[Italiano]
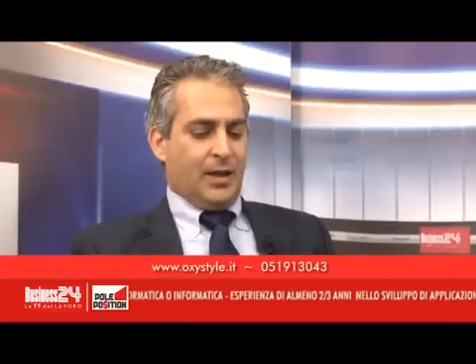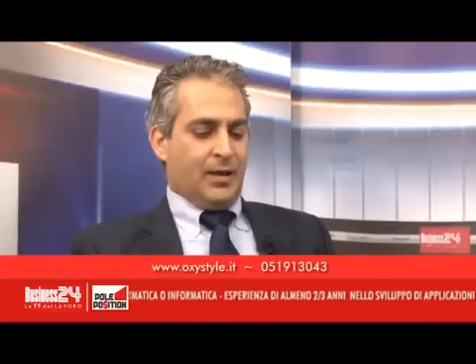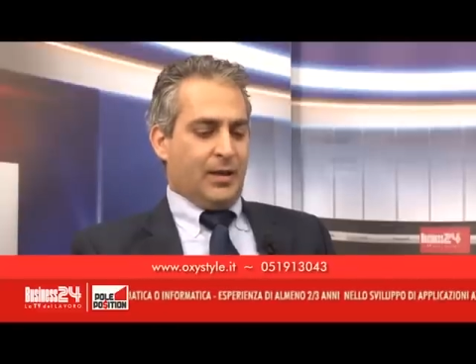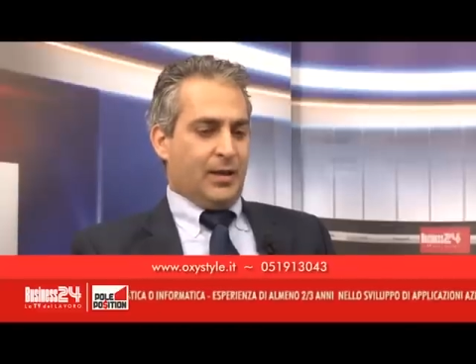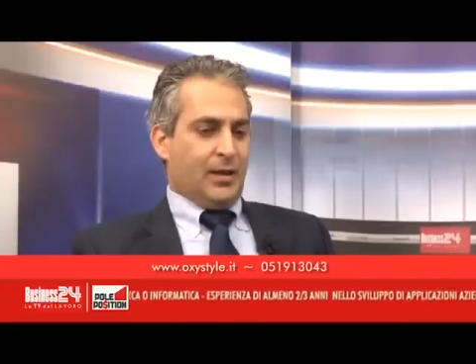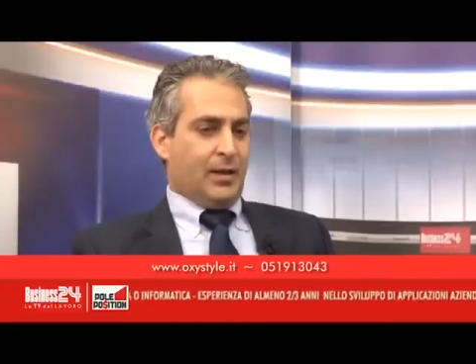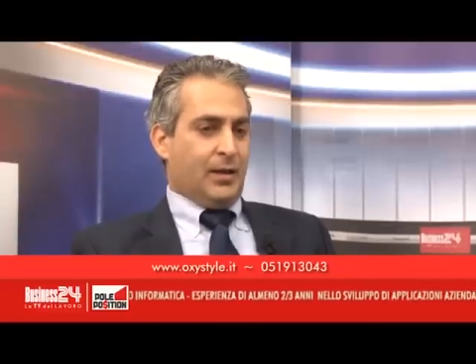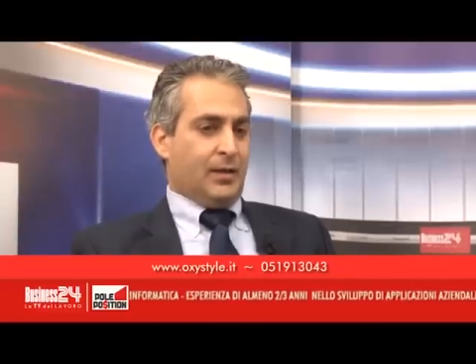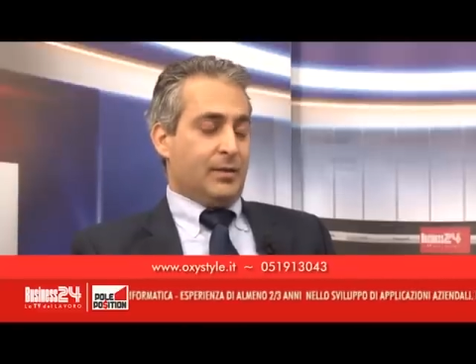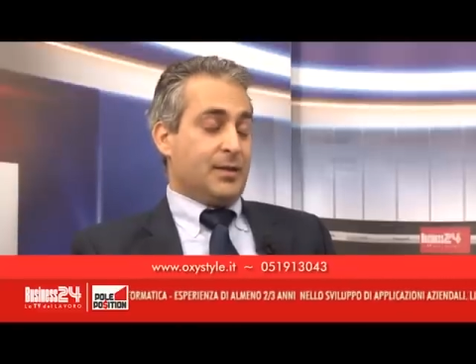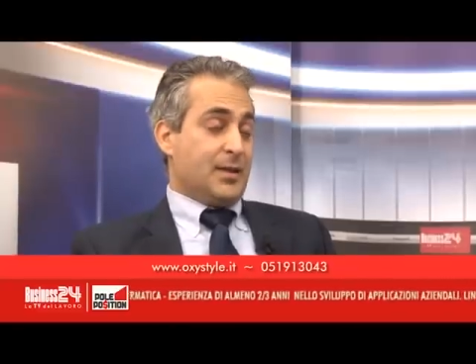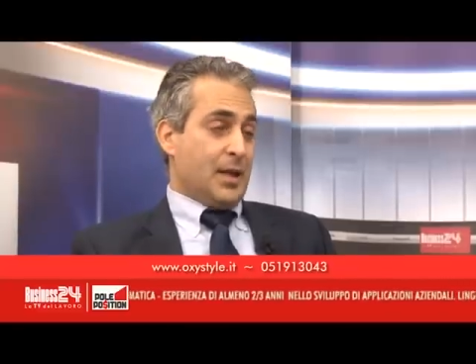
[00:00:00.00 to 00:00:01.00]

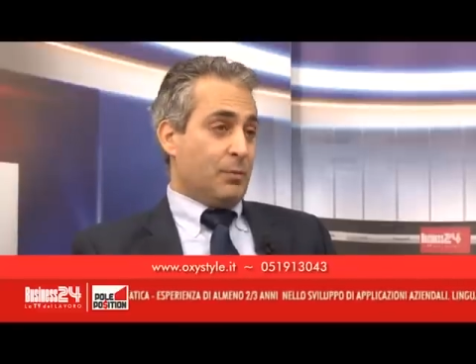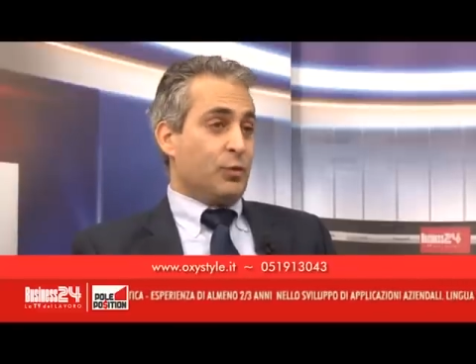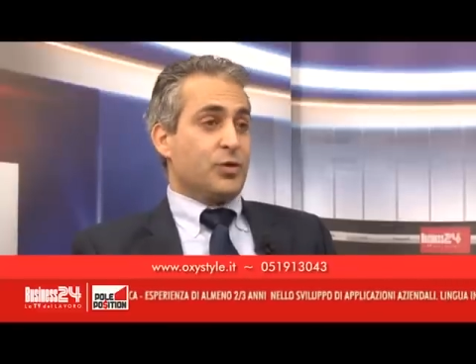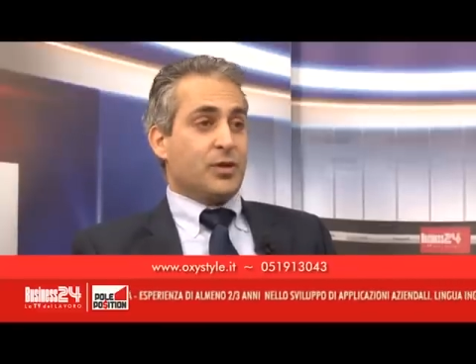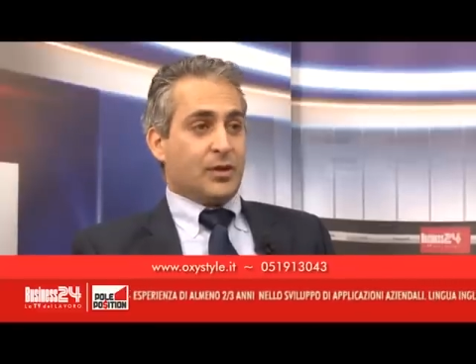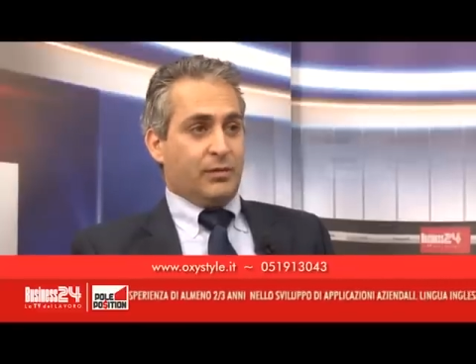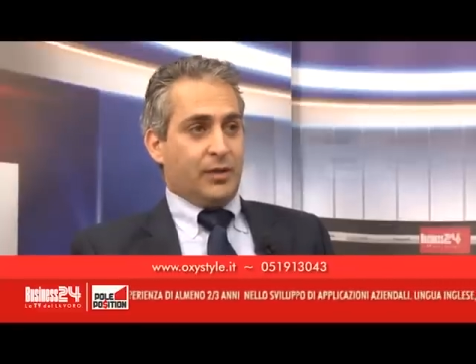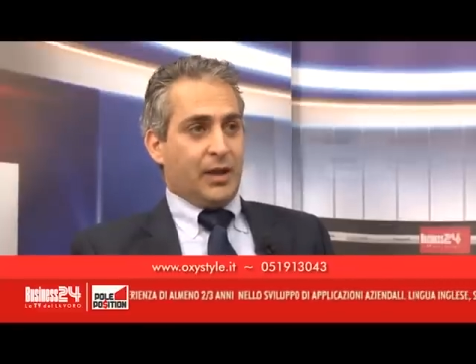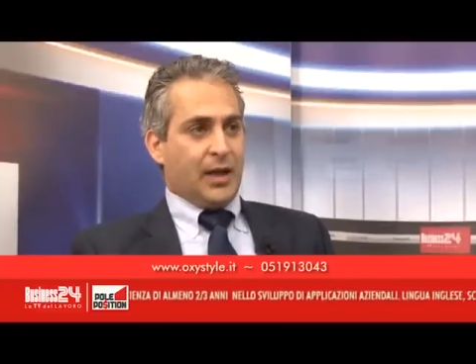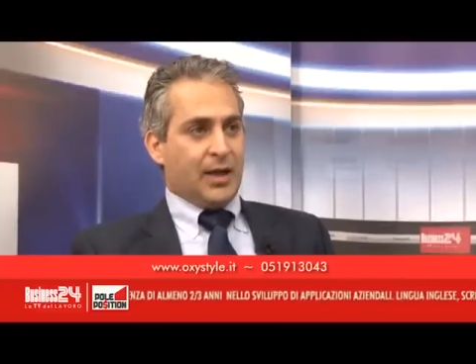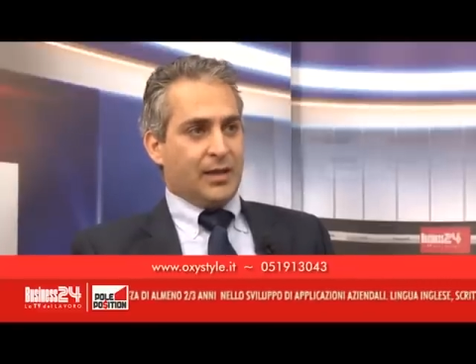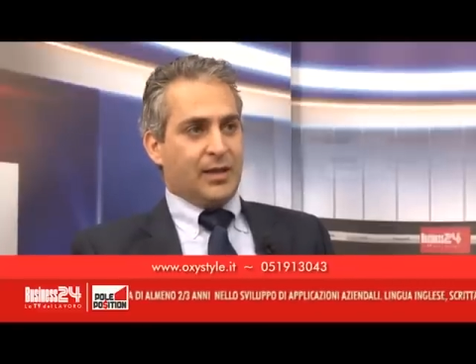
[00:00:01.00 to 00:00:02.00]
e siamo
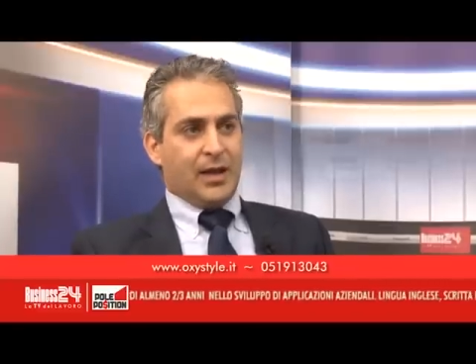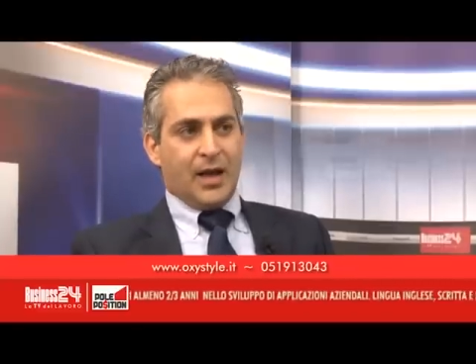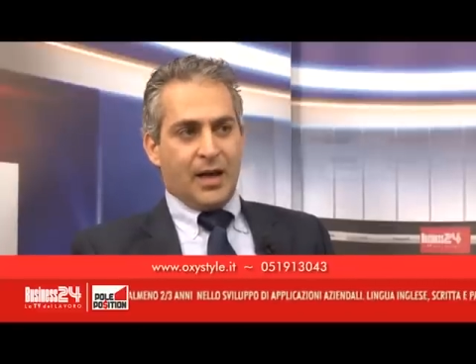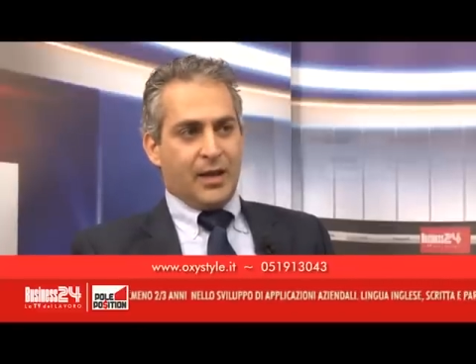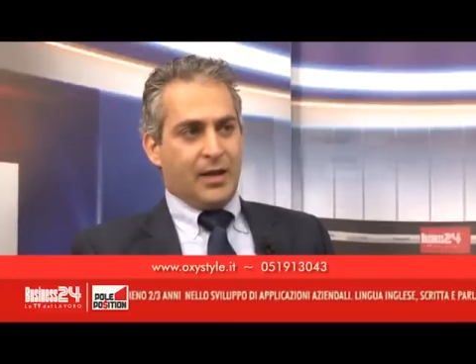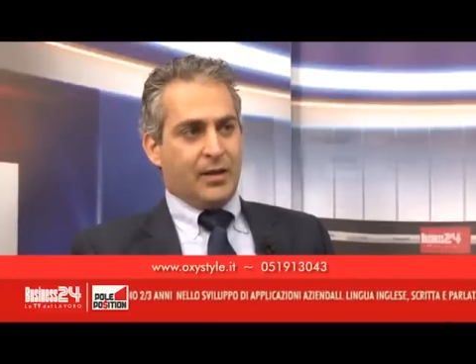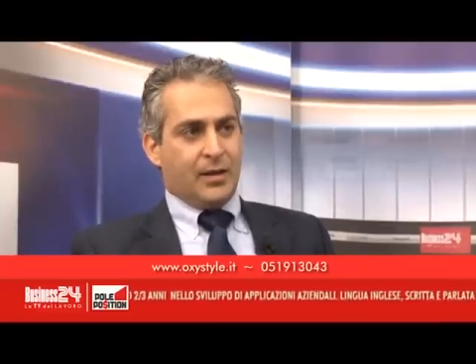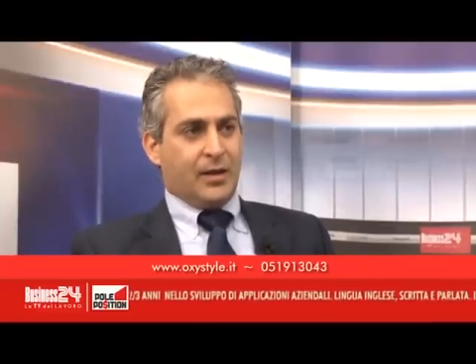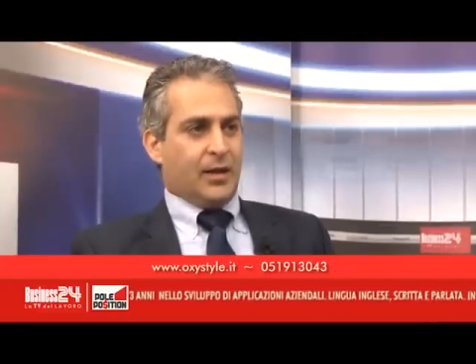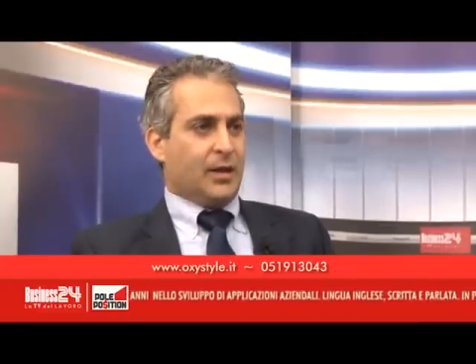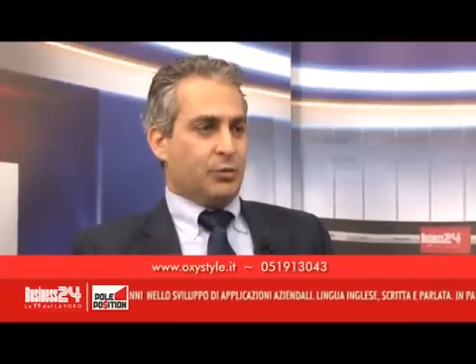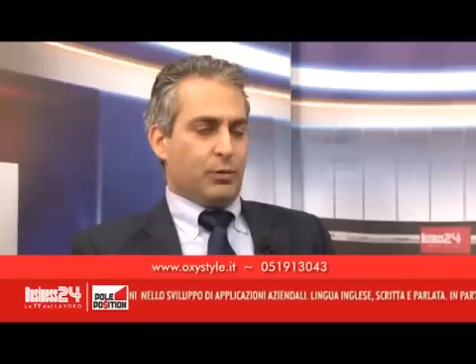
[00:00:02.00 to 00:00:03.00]
certificati AIA
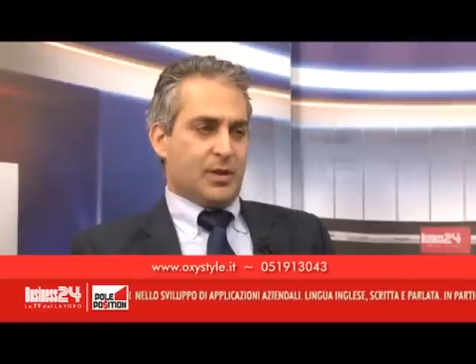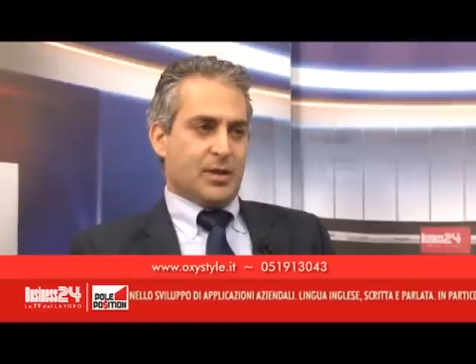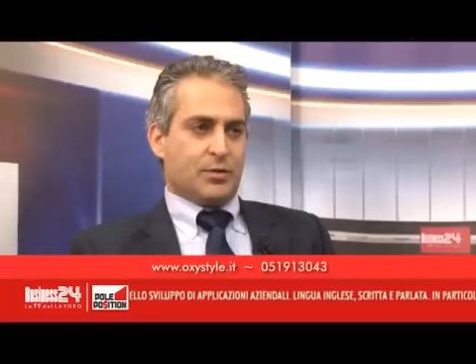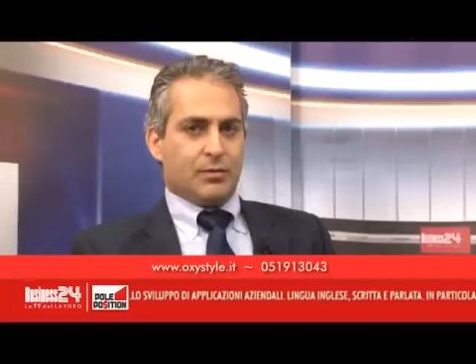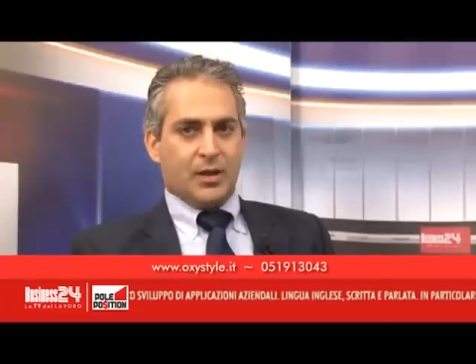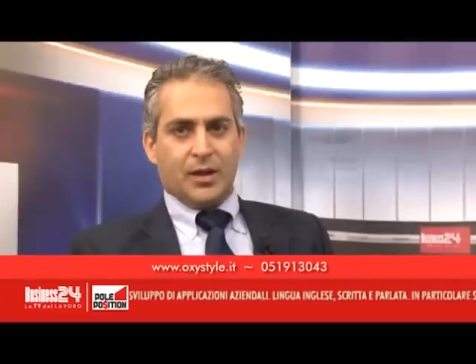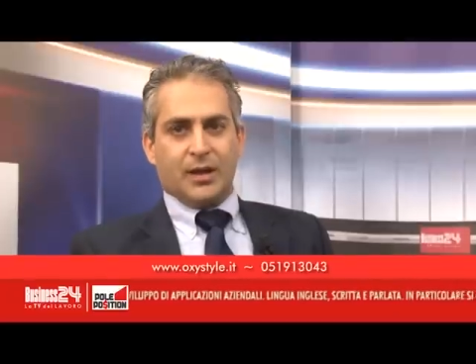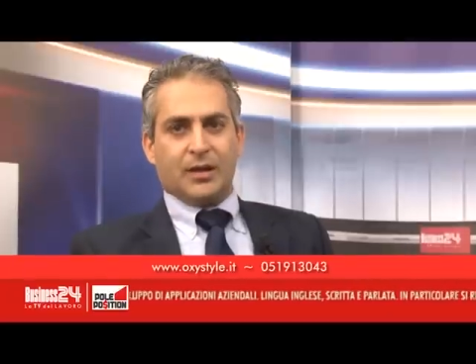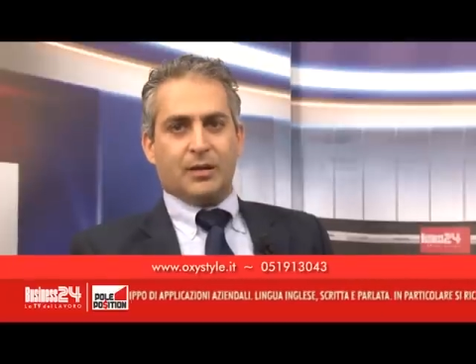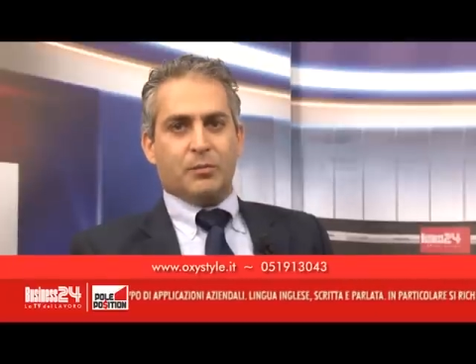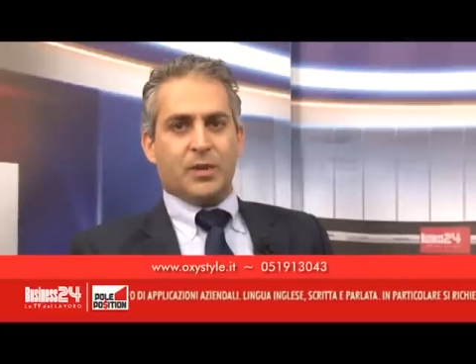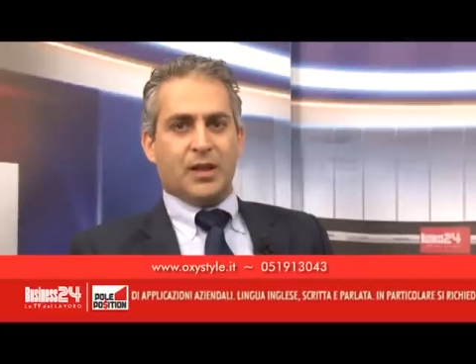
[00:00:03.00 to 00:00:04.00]
che è l'autorizzazione
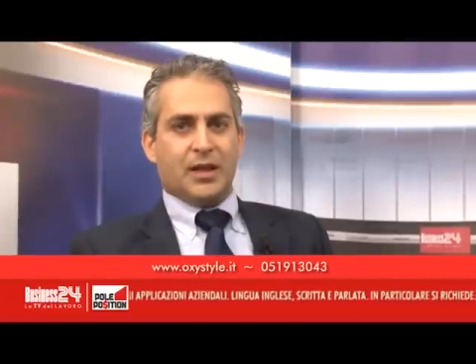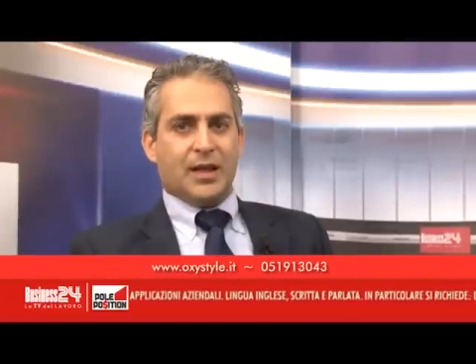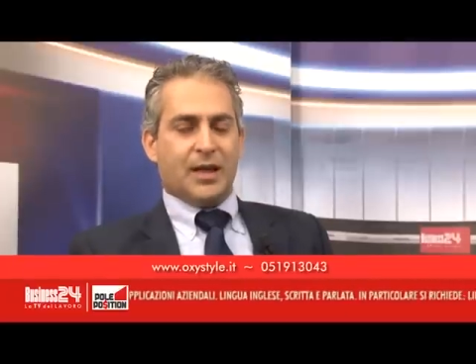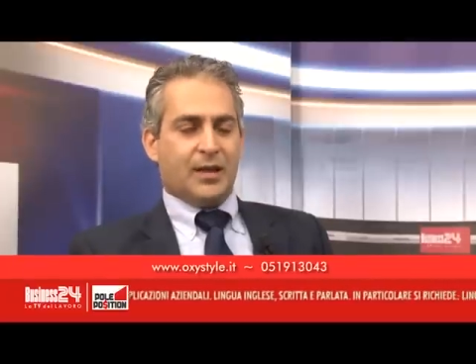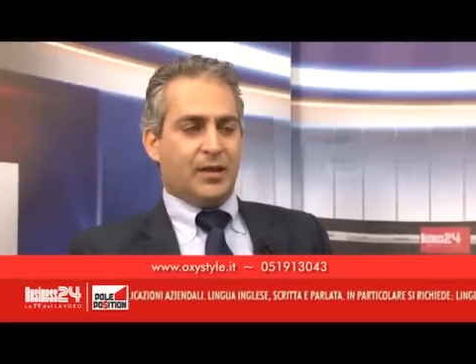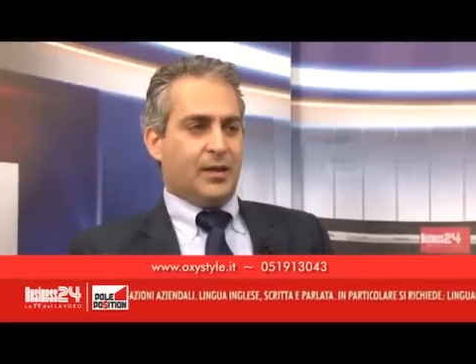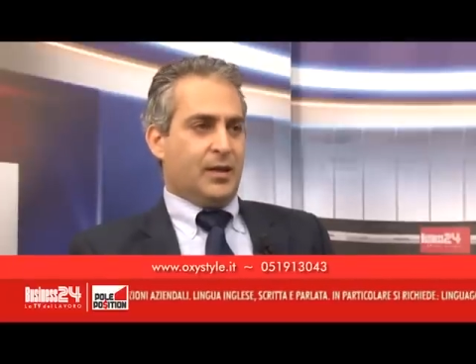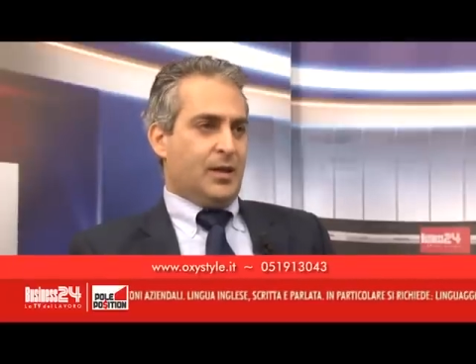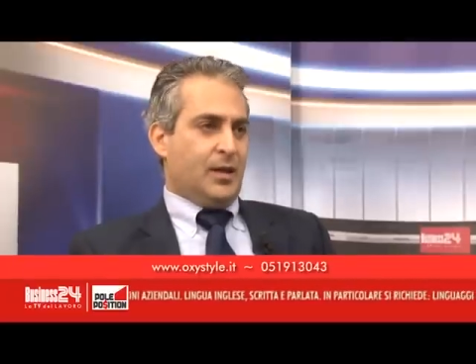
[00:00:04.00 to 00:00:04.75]
integrata ambientale